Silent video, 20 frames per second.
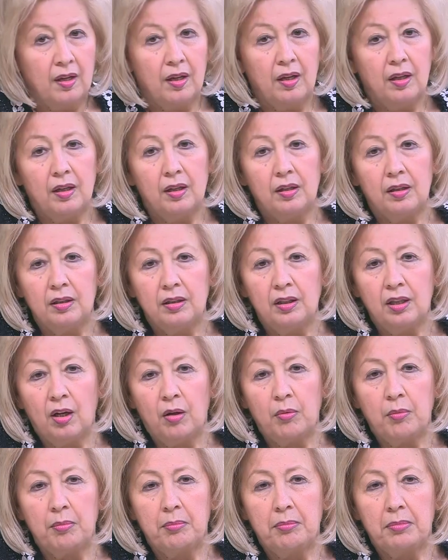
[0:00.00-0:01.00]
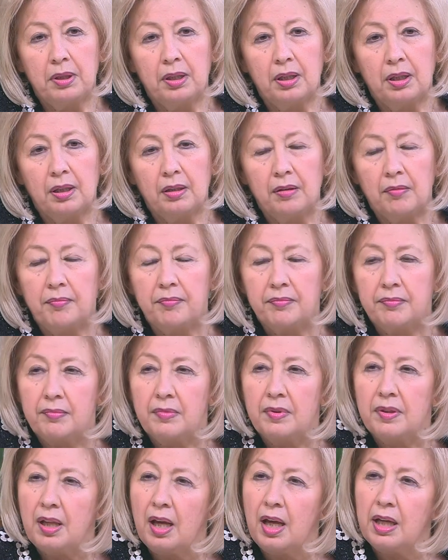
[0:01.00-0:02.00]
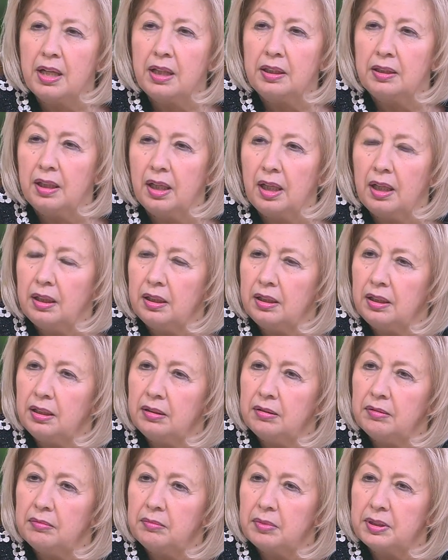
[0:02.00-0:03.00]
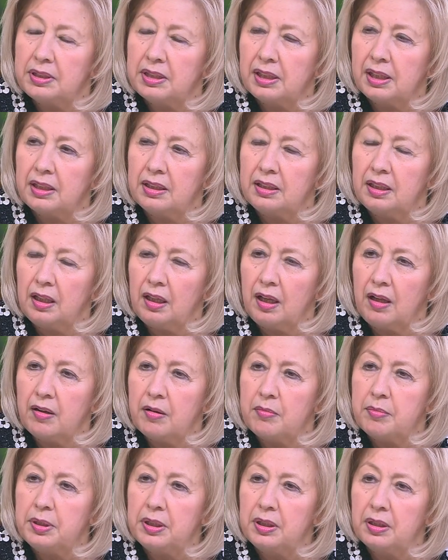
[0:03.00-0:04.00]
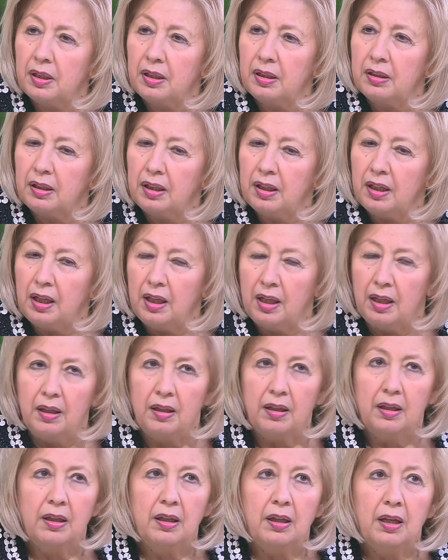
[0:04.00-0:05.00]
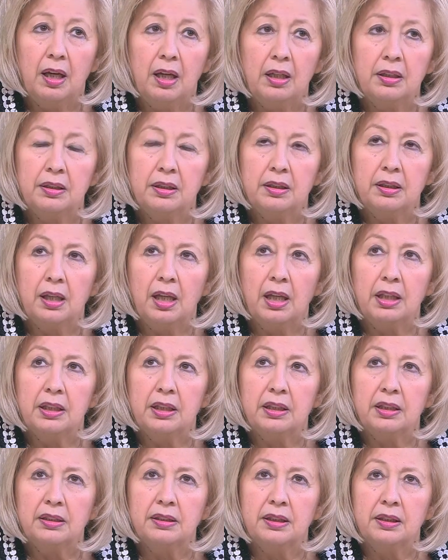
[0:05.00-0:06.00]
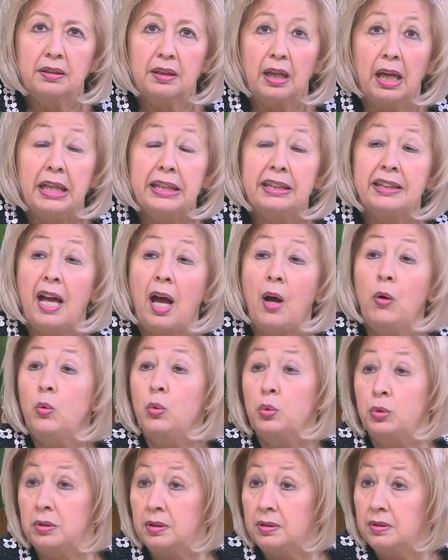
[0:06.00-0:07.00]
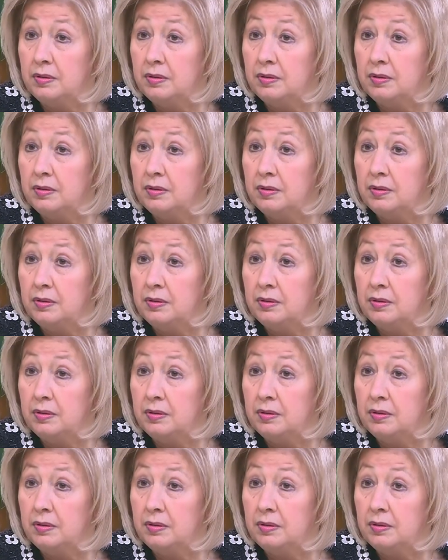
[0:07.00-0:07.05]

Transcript: آه، اليوم آه، إذا أردنا لمنطقتنا العربية آه، أن أن أن تعود